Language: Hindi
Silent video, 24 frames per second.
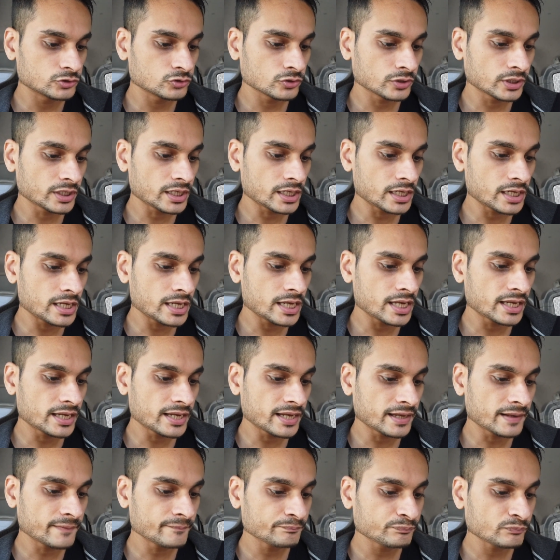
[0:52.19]
जो कि
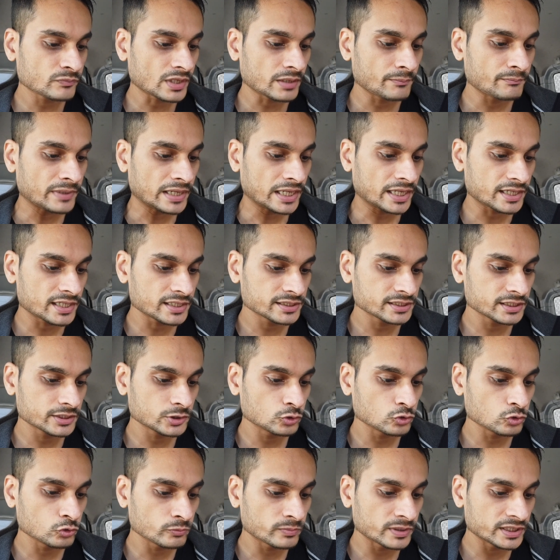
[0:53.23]
एक है बारह से
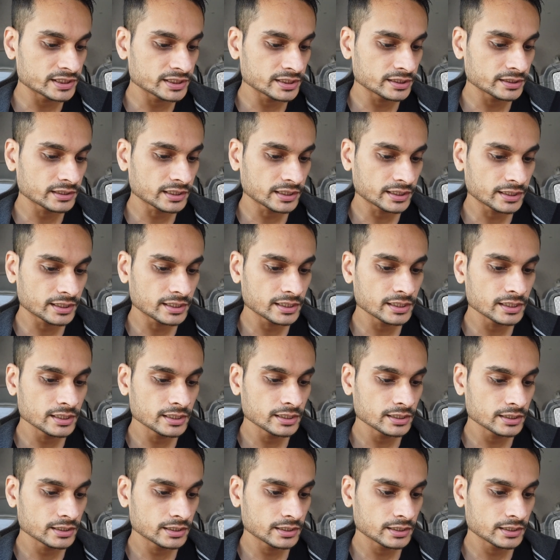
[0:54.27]
दो बजे तक की